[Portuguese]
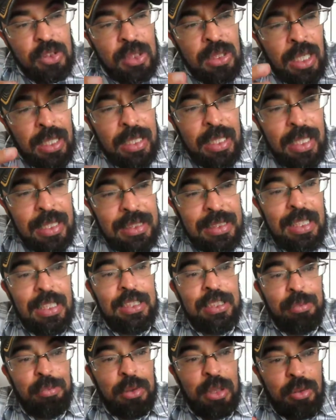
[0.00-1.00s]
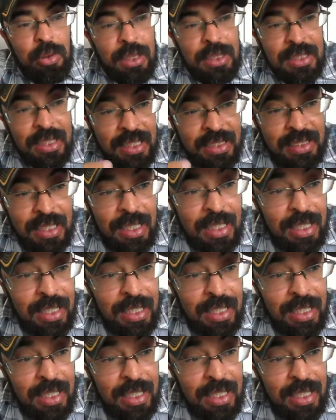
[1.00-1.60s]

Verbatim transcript: naquela essência para você conhecer essa